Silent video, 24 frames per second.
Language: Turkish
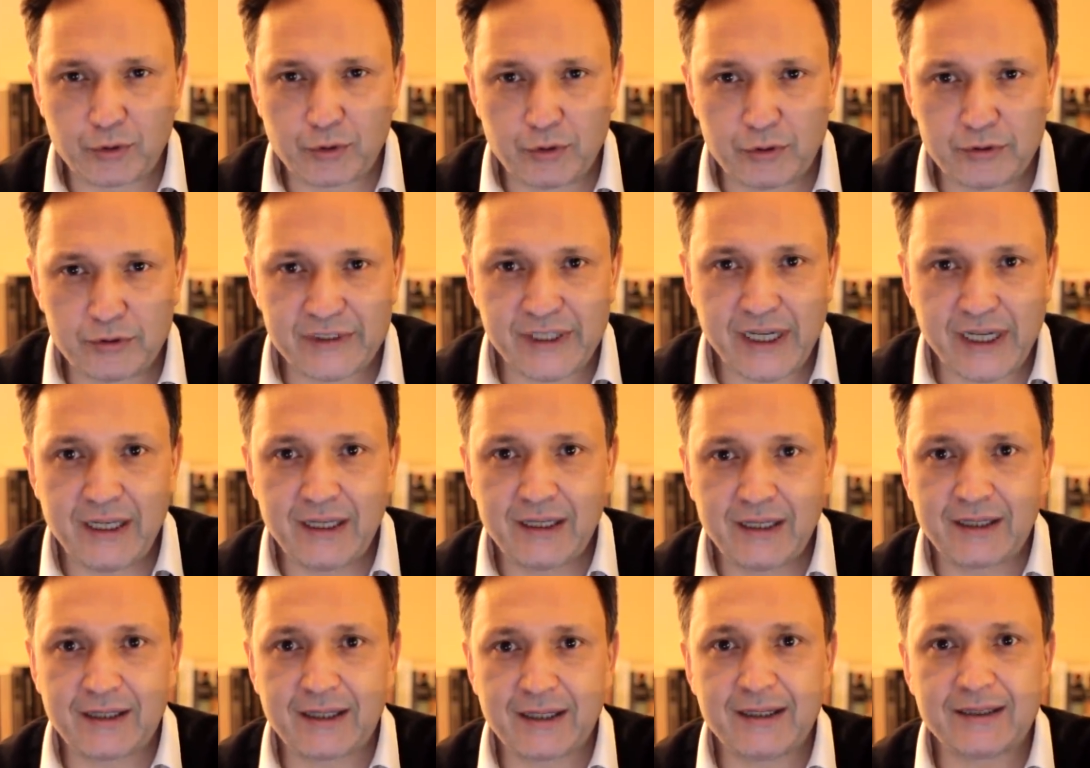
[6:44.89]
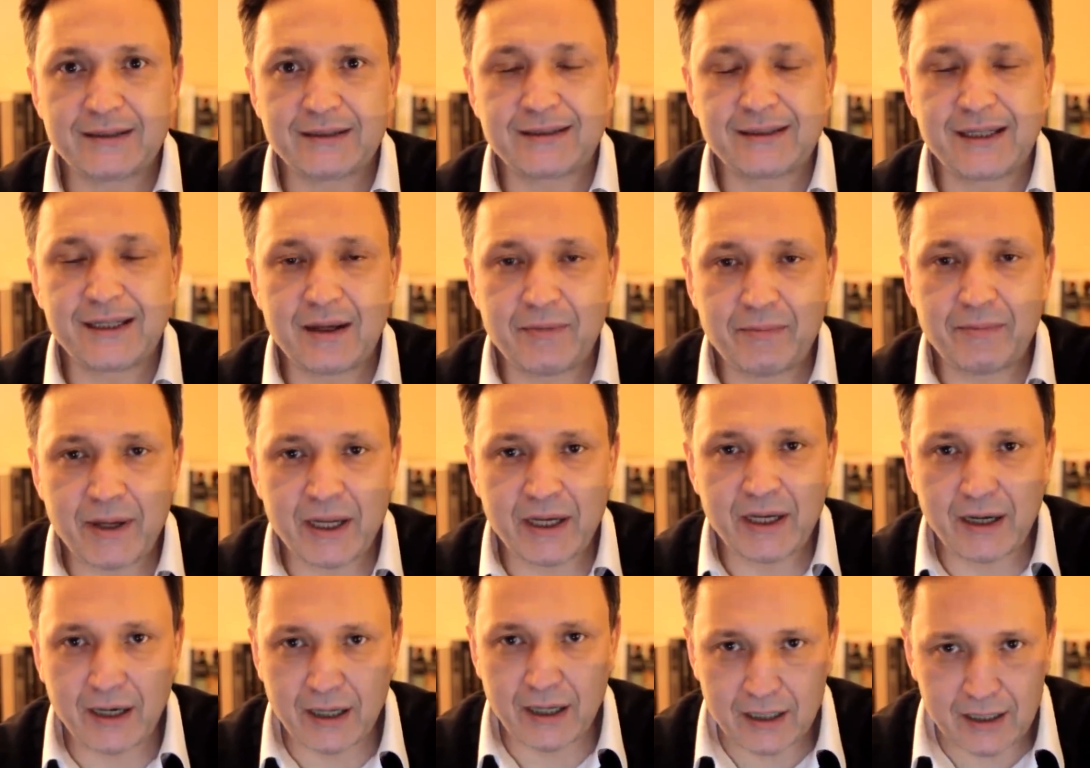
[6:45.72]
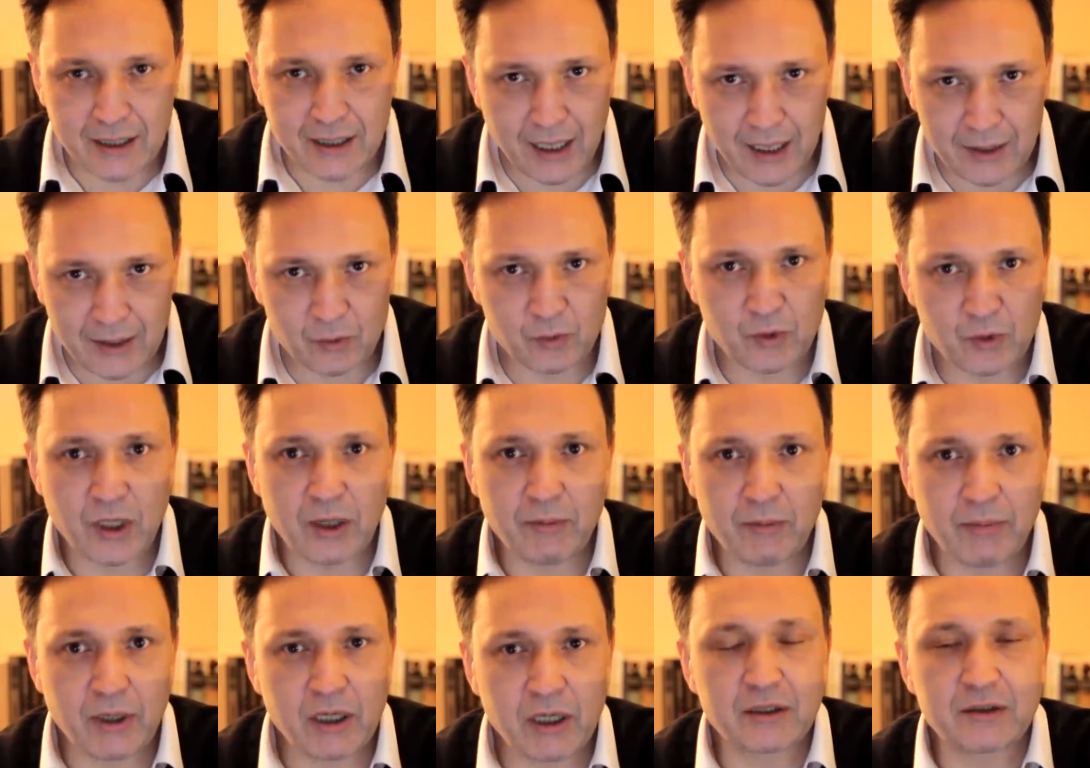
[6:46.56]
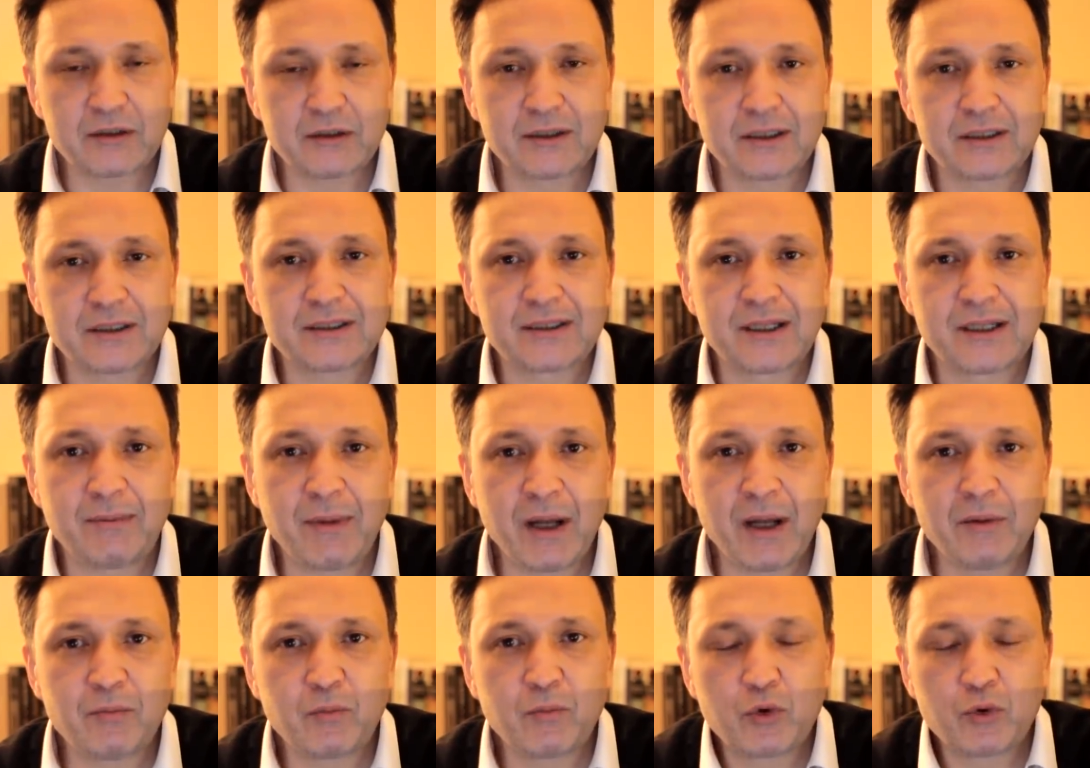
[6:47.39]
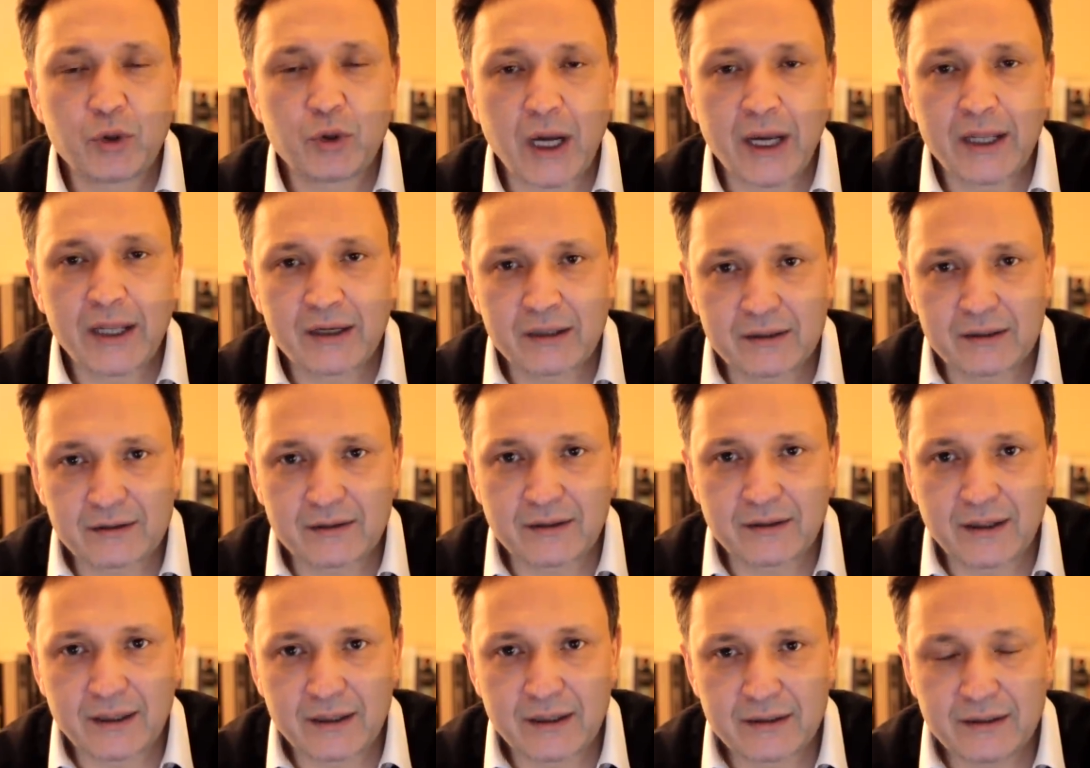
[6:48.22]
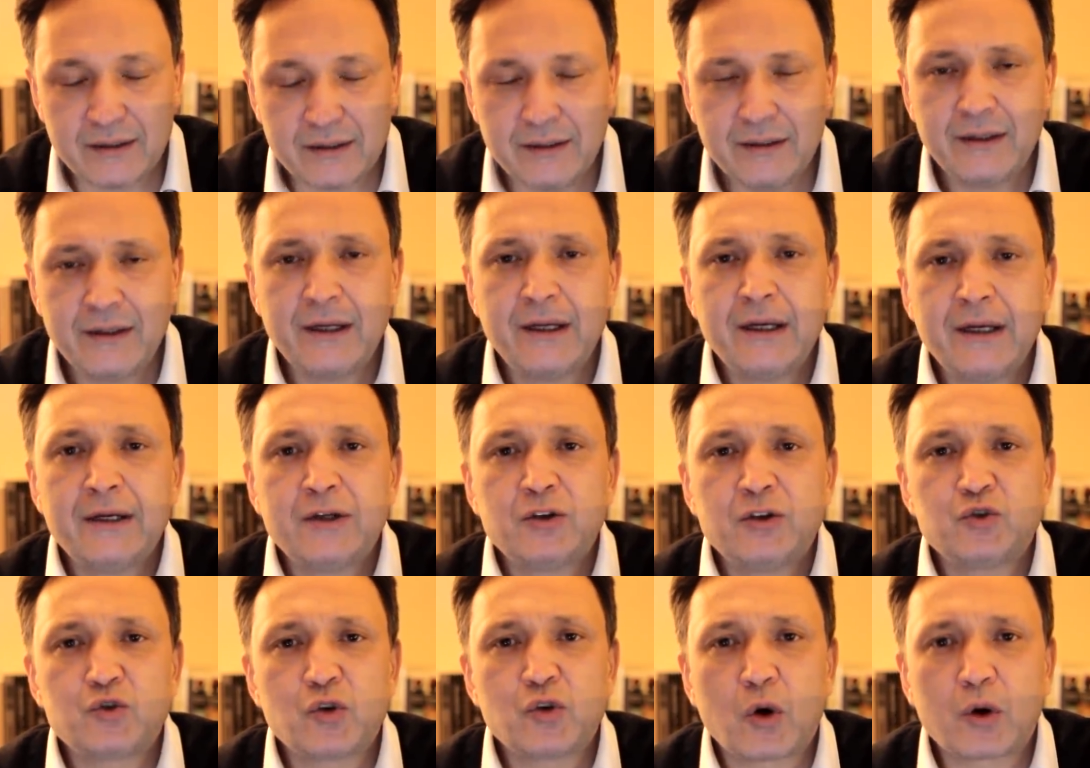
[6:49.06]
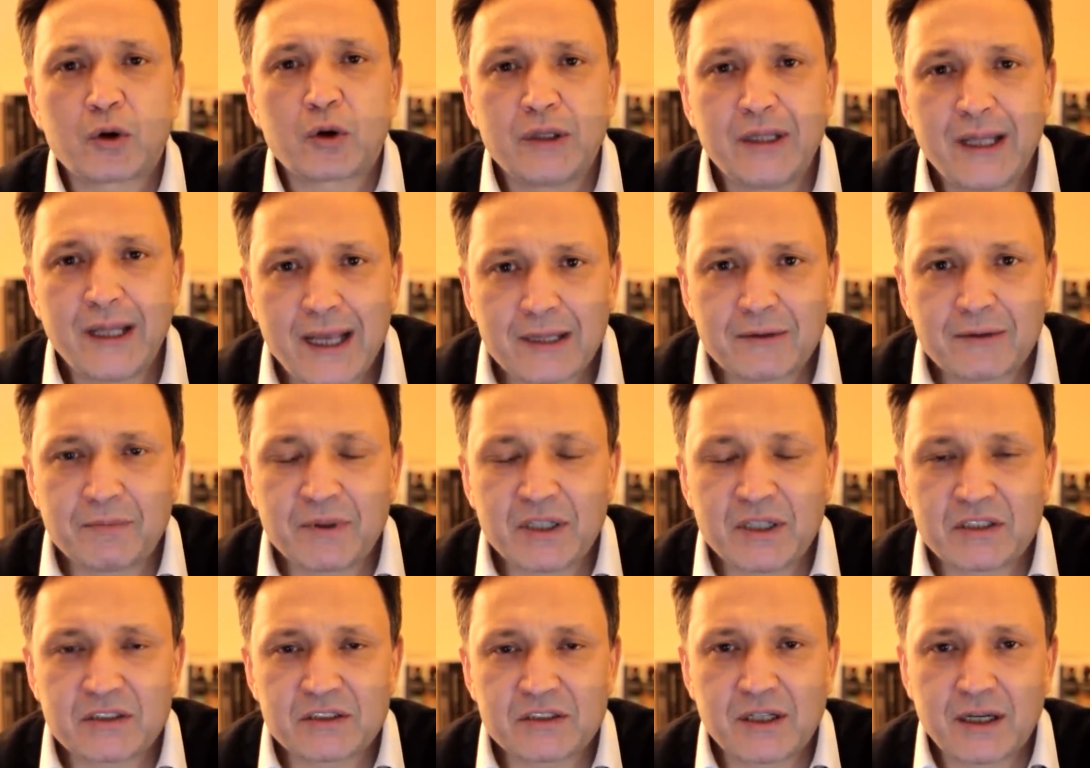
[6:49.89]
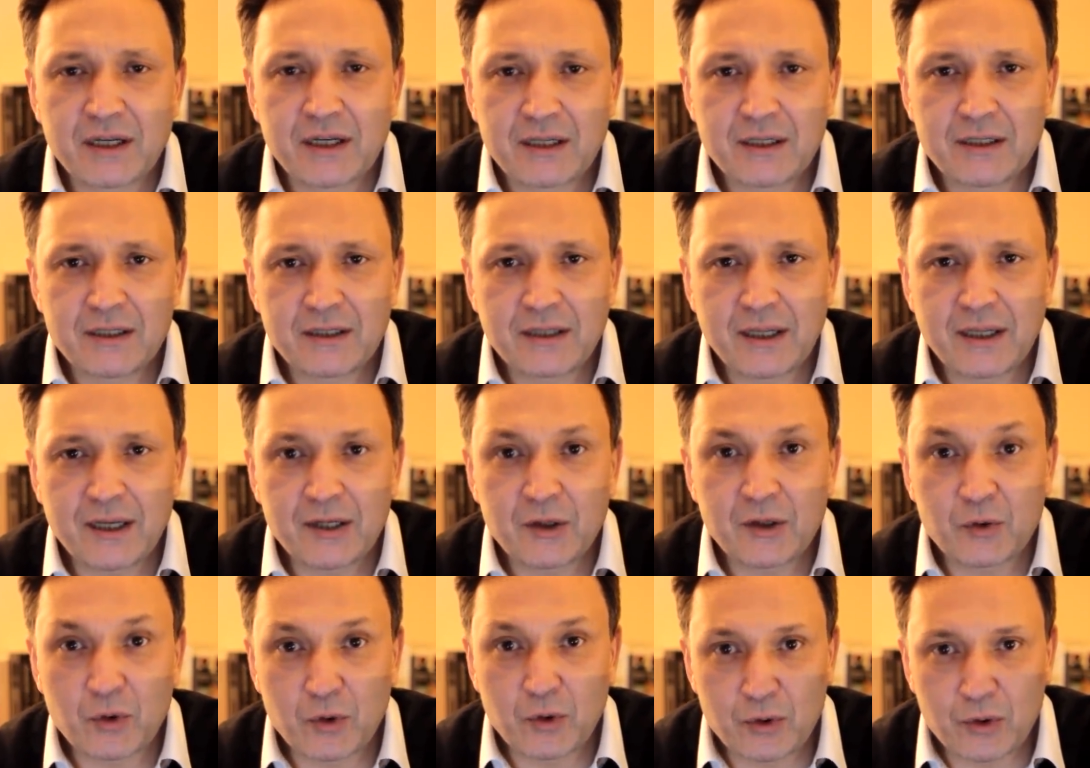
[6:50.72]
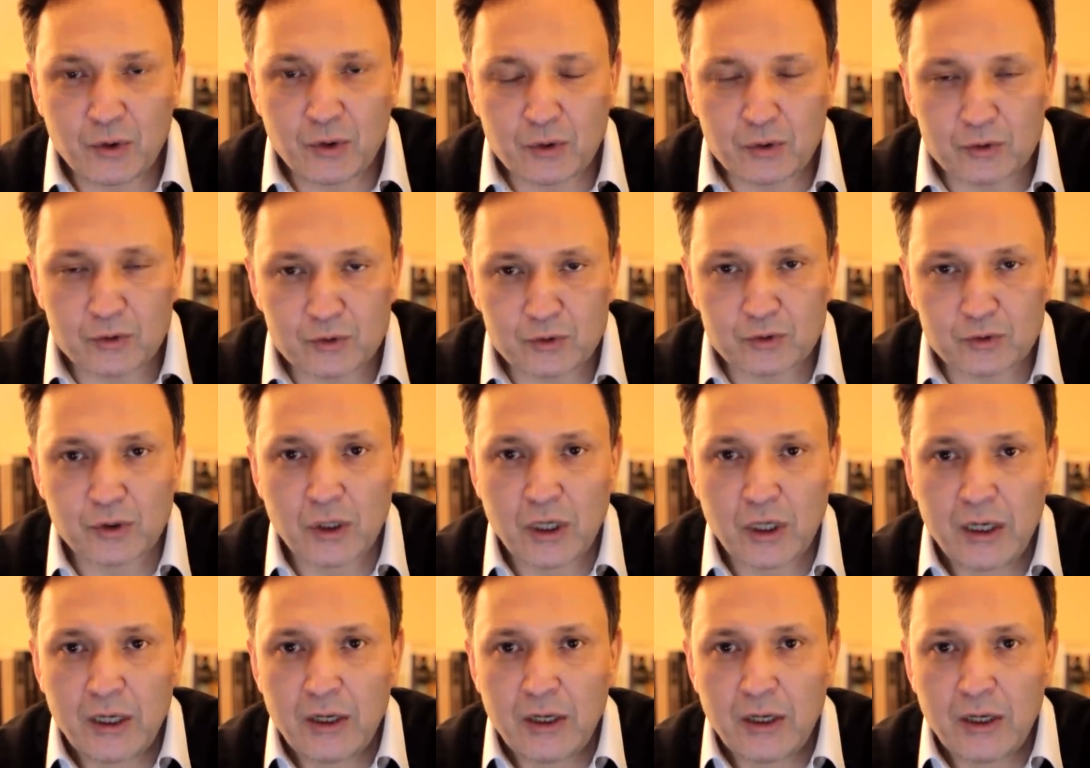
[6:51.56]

Özellikle SPK kanuna bakıldığı zaman bunun ayrıntılarını çok net bir şekilde görüyoruz.